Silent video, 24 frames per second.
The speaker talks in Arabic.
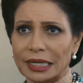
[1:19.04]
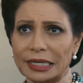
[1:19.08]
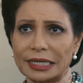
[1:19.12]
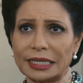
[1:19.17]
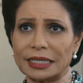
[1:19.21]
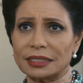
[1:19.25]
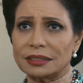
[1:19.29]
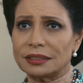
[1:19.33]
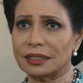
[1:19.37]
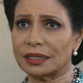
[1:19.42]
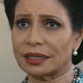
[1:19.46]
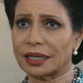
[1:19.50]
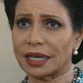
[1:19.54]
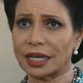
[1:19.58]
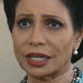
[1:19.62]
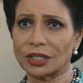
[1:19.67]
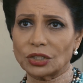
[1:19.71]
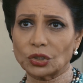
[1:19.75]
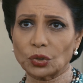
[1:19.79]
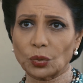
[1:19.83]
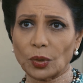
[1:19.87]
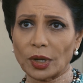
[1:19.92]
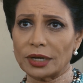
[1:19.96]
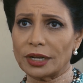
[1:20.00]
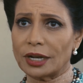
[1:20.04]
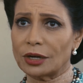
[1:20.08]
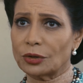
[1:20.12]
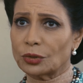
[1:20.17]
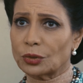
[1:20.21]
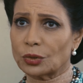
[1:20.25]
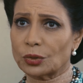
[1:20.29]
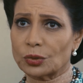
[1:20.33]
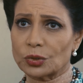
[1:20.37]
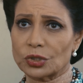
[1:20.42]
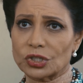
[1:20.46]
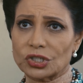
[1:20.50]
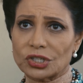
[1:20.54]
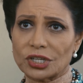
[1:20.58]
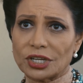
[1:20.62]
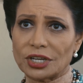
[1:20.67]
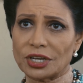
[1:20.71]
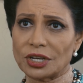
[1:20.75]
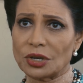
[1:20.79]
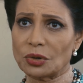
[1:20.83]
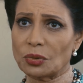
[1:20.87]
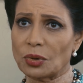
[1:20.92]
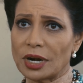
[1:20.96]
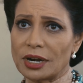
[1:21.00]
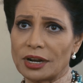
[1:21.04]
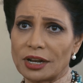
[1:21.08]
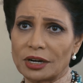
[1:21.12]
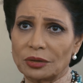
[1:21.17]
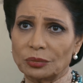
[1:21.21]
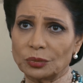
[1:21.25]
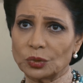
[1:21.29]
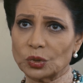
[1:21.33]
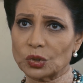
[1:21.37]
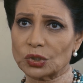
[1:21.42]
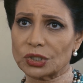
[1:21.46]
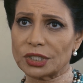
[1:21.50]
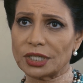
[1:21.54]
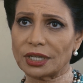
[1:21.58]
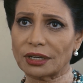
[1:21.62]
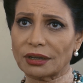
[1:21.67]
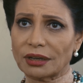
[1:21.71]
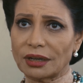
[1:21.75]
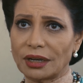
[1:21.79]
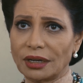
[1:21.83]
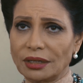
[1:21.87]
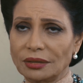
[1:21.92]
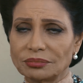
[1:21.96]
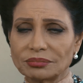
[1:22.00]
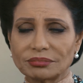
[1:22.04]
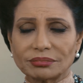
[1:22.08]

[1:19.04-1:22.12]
الاتيكيت ولا الكروشيه ولا الموسيقى